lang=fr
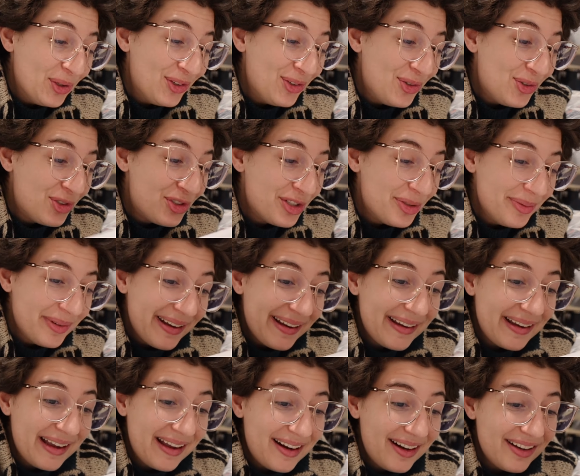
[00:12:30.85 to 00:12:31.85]
Je me
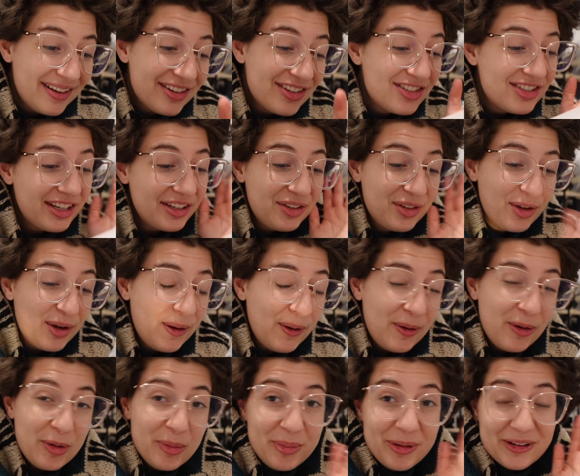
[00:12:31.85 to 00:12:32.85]
régale, j'adore
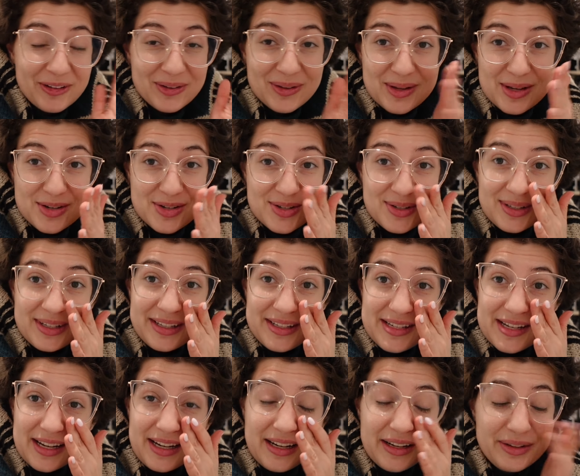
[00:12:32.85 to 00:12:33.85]
le personnage de
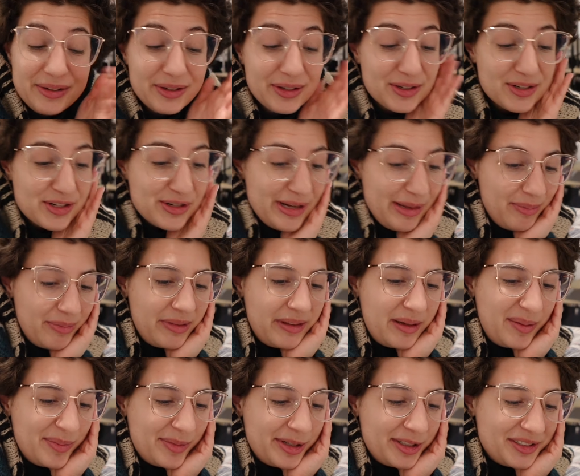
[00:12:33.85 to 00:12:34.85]
Lady Eleanor, je l'aime
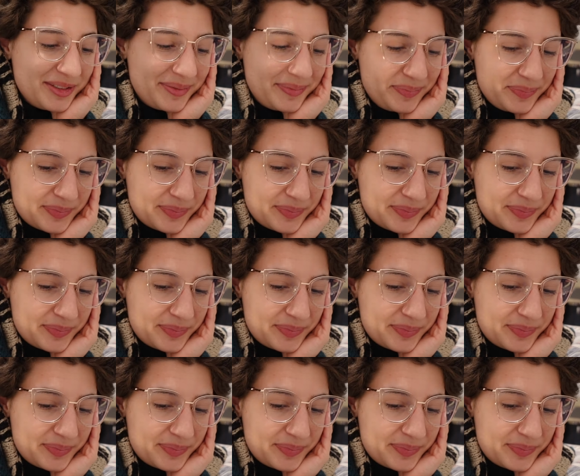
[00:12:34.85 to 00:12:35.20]
tellement.